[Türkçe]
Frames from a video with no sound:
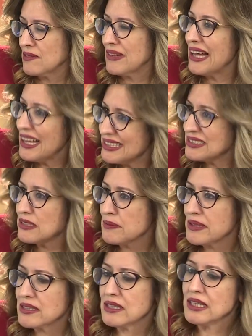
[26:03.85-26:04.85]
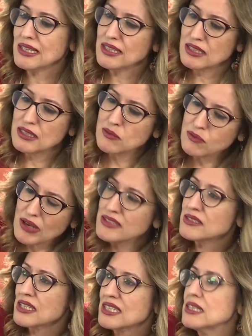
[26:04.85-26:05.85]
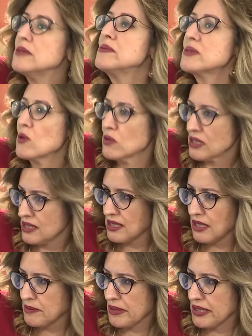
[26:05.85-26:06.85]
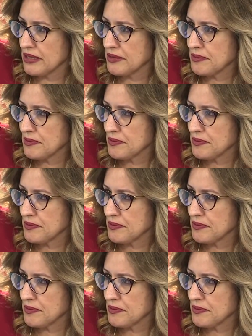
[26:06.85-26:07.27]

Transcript: ve en tipik de influenza grip sonrası yapar.